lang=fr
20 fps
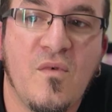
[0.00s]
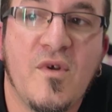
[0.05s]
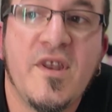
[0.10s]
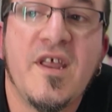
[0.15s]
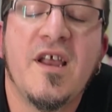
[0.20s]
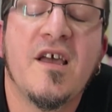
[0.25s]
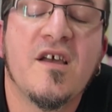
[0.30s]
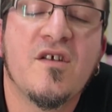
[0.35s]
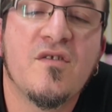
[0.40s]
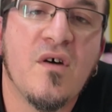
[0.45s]
on
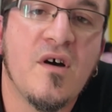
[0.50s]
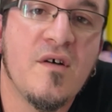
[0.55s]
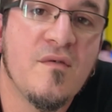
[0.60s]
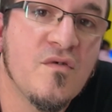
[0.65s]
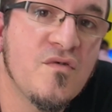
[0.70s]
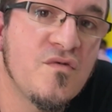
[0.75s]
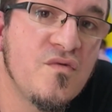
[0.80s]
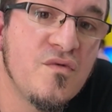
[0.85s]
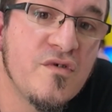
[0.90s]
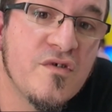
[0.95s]
est lecteur
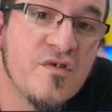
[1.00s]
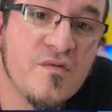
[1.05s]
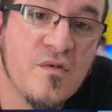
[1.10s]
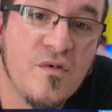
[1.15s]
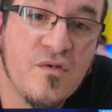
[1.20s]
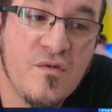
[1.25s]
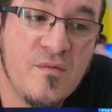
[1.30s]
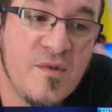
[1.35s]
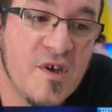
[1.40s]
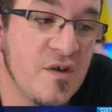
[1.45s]
avant tout, que ce
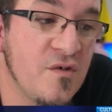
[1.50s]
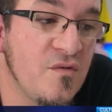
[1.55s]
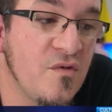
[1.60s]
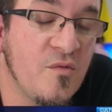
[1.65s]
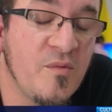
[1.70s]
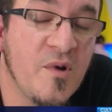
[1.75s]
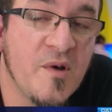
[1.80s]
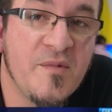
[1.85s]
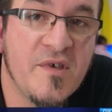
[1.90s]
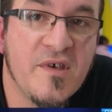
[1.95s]
soit en numérique ou
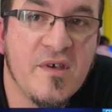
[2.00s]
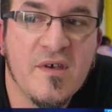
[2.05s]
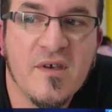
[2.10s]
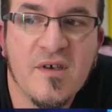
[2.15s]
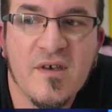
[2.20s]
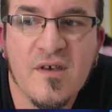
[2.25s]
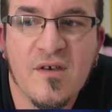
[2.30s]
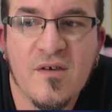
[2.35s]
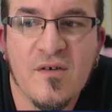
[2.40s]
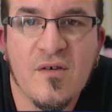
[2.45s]
en
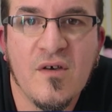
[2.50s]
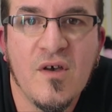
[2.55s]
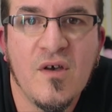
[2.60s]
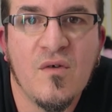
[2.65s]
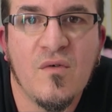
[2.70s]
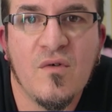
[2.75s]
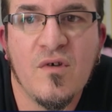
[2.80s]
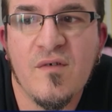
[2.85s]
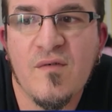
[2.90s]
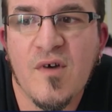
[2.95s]
papier, et euh,
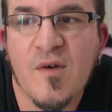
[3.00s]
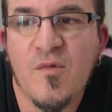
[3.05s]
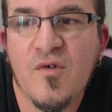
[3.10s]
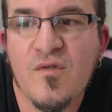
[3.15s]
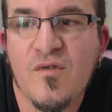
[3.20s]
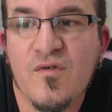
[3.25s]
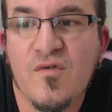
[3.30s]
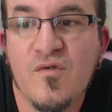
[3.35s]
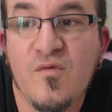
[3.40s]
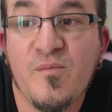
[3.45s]
on est
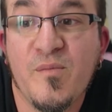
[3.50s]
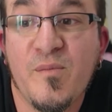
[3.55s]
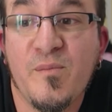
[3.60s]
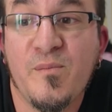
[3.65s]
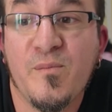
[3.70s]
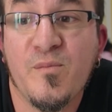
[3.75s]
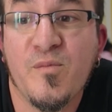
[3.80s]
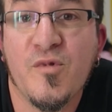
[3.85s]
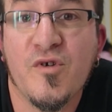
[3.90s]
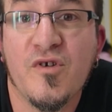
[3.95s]
vraiment
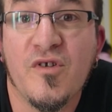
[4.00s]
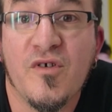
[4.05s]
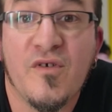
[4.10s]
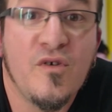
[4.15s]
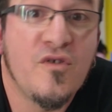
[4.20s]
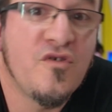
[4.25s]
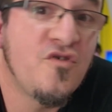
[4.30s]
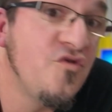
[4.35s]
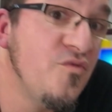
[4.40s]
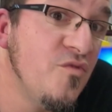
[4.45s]
dans,
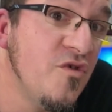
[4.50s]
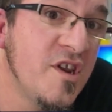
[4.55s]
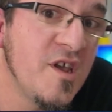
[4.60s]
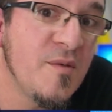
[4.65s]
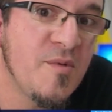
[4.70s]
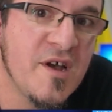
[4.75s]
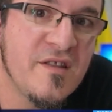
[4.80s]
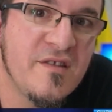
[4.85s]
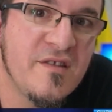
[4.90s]
le cumul des